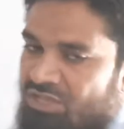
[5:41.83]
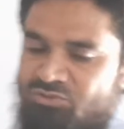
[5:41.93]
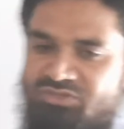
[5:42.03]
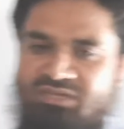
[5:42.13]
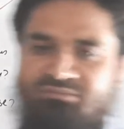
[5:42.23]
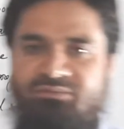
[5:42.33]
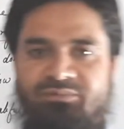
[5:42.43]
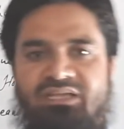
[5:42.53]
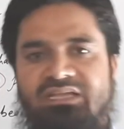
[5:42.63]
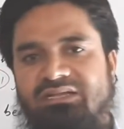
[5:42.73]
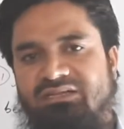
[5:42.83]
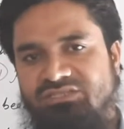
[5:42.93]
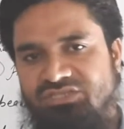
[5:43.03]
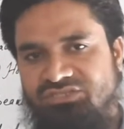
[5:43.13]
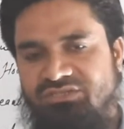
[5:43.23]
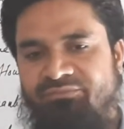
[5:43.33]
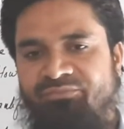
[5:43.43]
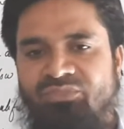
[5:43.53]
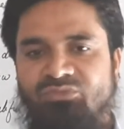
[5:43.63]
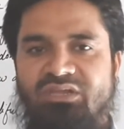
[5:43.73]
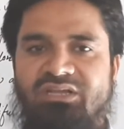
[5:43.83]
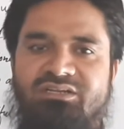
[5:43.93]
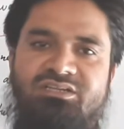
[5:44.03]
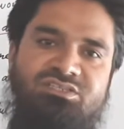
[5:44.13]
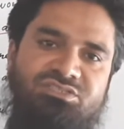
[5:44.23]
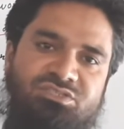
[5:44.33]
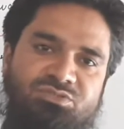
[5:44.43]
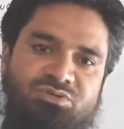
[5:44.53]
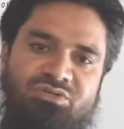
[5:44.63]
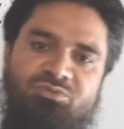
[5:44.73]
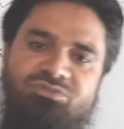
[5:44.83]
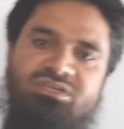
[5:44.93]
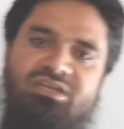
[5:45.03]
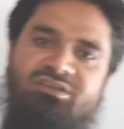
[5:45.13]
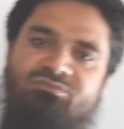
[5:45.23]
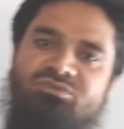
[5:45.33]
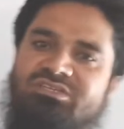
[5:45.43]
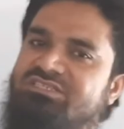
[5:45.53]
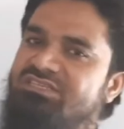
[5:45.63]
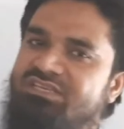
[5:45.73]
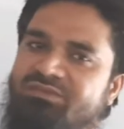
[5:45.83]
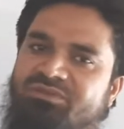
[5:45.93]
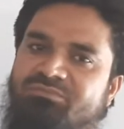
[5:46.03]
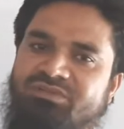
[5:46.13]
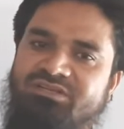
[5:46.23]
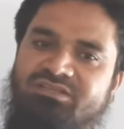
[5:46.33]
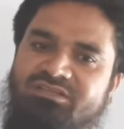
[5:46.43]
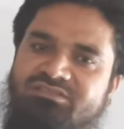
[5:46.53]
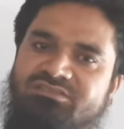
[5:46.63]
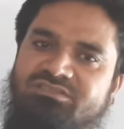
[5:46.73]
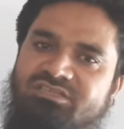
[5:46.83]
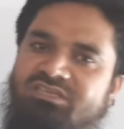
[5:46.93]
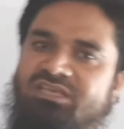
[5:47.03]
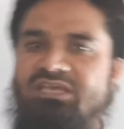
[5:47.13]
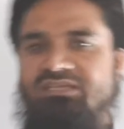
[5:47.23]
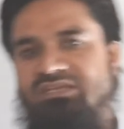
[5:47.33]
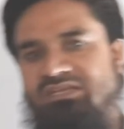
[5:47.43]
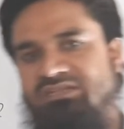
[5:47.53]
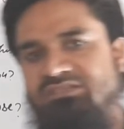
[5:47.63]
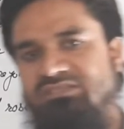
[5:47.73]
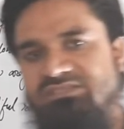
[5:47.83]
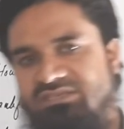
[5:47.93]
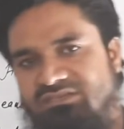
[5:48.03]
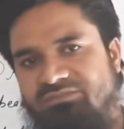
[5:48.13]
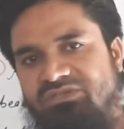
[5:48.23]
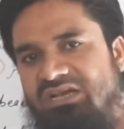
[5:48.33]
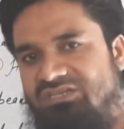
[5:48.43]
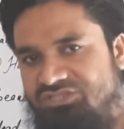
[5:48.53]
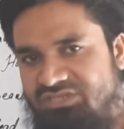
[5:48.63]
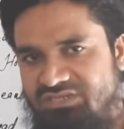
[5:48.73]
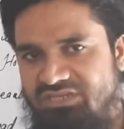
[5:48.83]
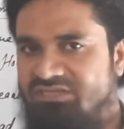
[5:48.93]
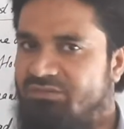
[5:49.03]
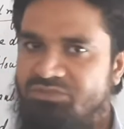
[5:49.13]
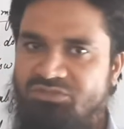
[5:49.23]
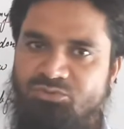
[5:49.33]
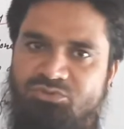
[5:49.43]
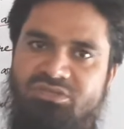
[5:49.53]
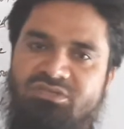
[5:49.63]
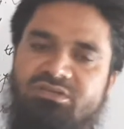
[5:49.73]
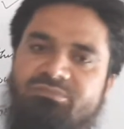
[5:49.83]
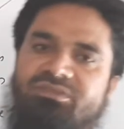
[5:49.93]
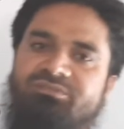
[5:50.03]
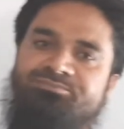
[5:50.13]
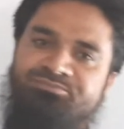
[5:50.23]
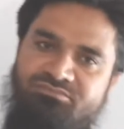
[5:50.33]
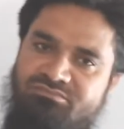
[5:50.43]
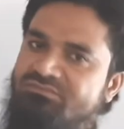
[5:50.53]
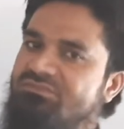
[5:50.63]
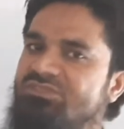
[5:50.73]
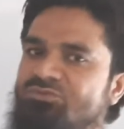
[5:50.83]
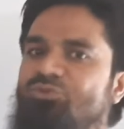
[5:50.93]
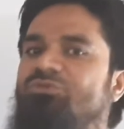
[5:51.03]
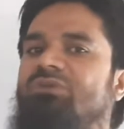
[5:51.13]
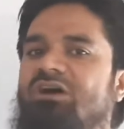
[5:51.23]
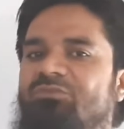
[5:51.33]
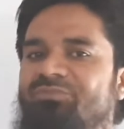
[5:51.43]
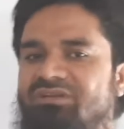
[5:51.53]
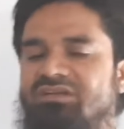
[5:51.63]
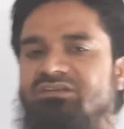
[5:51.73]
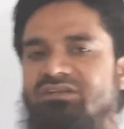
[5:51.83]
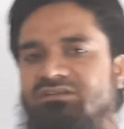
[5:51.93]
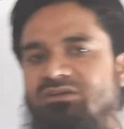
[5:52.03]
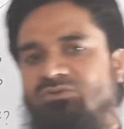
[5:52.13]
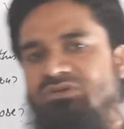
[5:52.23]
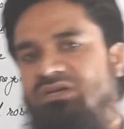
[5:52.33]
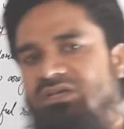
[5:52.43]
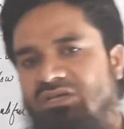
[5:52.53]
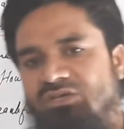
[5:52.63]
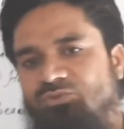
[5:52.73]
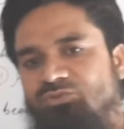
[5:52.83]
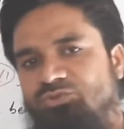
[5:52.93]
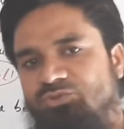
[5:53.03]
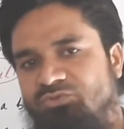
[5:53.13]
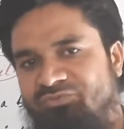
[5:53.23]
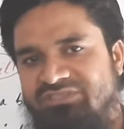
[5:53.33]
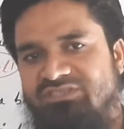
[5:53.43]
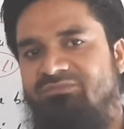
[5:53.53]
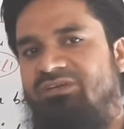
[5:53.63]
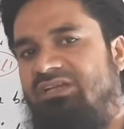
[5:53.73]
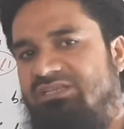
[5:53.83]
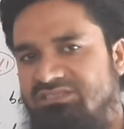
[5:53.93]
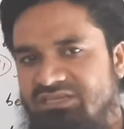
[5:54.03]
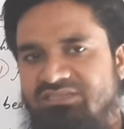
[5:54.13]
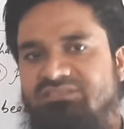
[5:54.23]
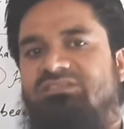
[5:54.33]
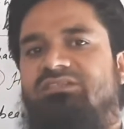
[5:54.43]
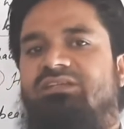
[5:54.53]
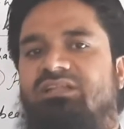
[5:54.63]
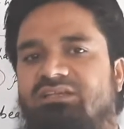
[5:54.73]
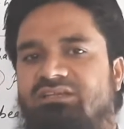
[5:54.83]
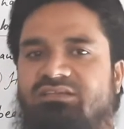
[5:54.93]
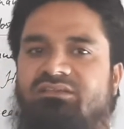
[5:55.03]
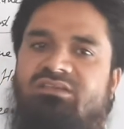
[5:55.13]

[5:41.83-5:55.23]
तो ये हमने पढ़ा इंटरजेक्शन तो इंटरजेक्शन जो होता है वो किसी के भी मन से या हृदय से कभी आश्चर्य कभी दुख कभी कोई भाव प्रकट करना होगा तो जो वर्ड्स हमारे अचानक से निकलेंगे